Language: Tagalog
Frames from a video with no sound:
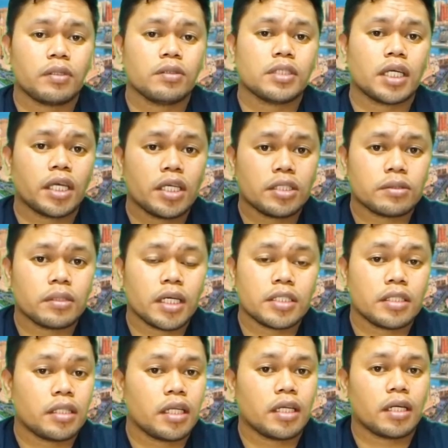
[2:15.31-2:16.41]
Pero sa case ko
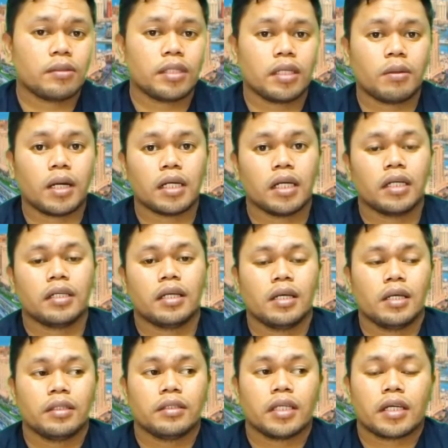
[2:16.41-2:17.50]
guys, hindi na ako tinawagan.
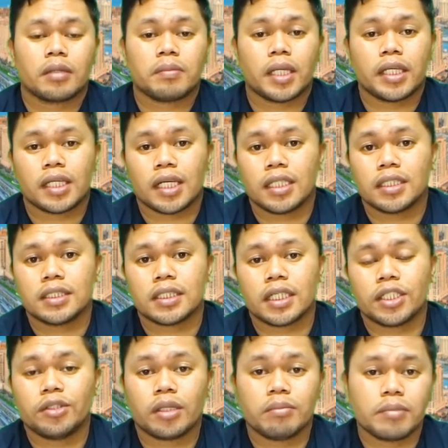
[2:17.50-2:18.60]
Nag-reply na kaagad sa
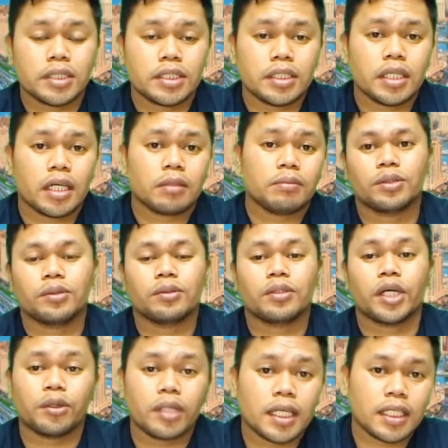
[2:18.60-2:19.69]
akin yung embassy at oh,
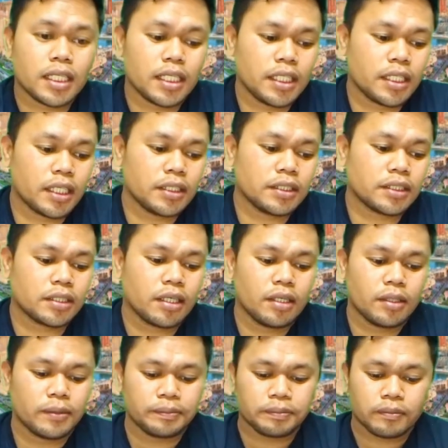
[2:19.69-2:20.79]
ganun lang kadali guys.
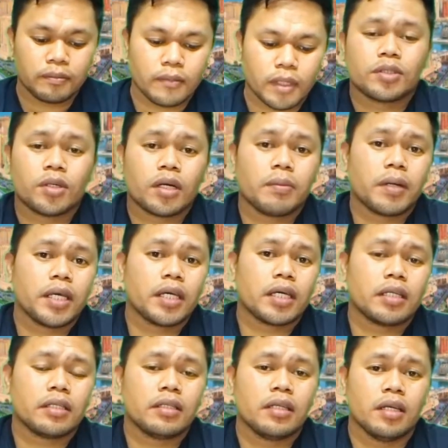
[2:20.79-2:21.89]
So
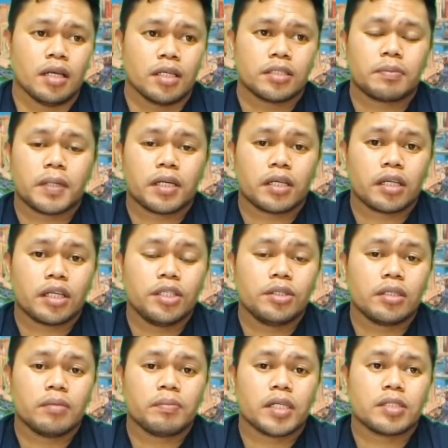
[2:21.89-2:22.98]
kabayan, sa pagre-renew
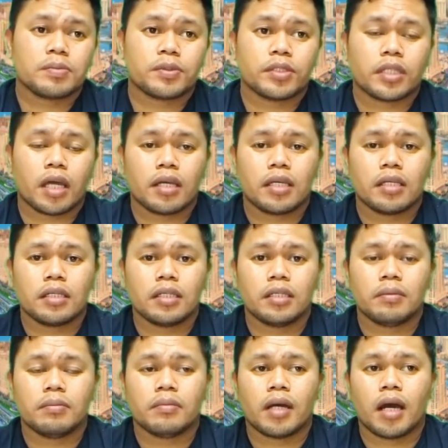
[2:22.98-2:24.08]
ng passport
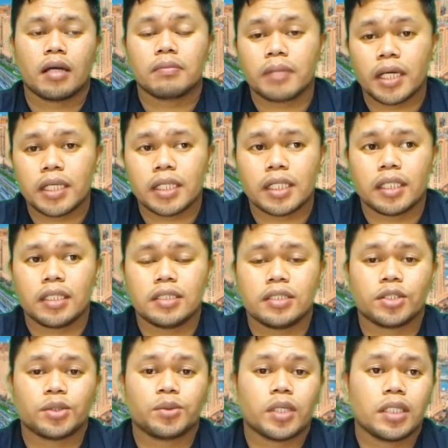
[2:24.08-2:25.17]
ay ang bayad is
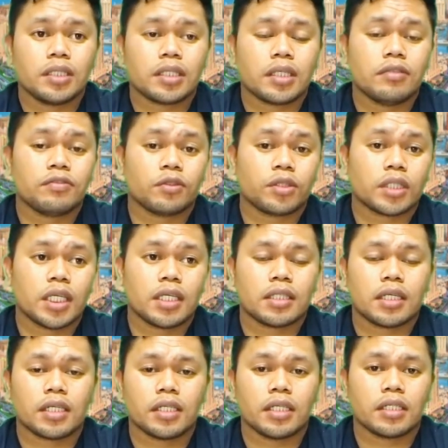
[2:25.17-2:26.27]
240
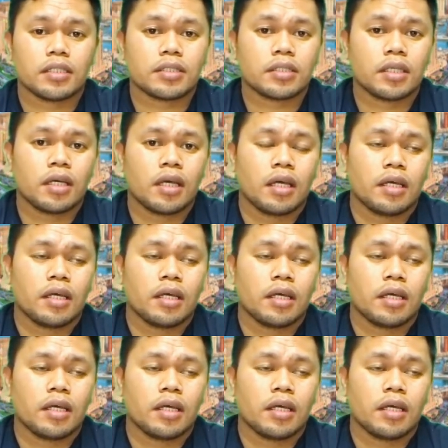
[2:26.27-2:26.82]
Qatarials.